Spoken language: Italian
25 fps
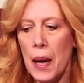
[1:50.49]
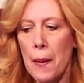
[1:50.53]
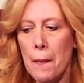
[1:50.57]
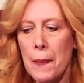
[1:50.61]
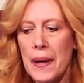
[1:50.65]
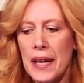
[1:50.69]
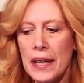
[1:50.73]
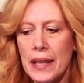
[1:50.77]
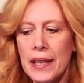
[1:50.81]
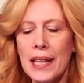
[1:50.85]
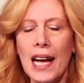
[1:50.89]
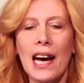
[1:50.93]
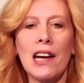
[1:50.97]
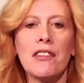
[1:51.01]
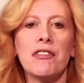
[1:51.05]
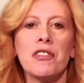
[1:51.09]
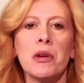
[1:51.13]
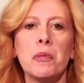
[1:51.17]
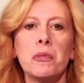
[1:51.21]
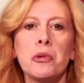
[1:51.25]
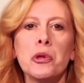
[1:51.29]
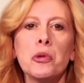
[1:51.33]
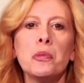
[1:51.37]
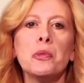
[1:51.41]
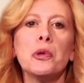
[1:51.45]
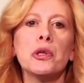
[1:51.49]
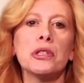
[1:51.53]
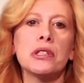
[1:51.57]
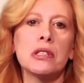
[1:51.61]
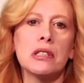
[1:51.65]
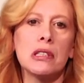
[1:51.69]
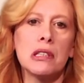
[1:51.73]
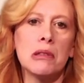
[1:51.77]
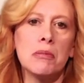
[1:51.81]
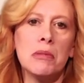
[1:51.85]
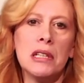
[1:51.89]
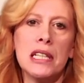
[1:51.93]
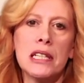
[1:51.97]
per darvi più
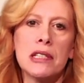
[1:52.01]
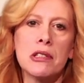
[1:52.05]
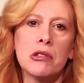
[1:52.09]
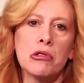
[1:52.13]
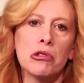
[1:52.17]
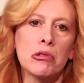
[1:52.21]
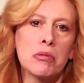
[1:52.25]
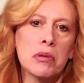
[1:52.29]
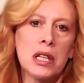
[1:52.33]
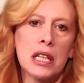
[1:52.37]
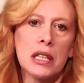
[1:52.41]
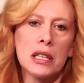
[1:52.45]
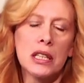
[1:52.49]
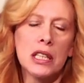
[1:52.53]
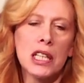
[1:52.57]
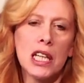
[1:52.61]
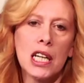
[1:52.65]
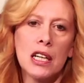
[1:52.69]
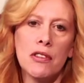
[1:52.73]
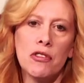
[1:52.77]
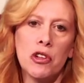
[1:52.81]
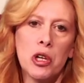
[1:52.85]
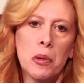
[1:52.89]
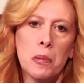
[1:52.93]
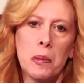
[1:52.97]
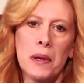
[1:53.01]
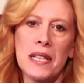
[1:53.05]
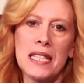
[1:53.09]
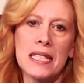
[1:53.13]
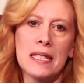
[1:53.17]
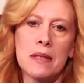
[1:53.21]
possibile strumenti che voi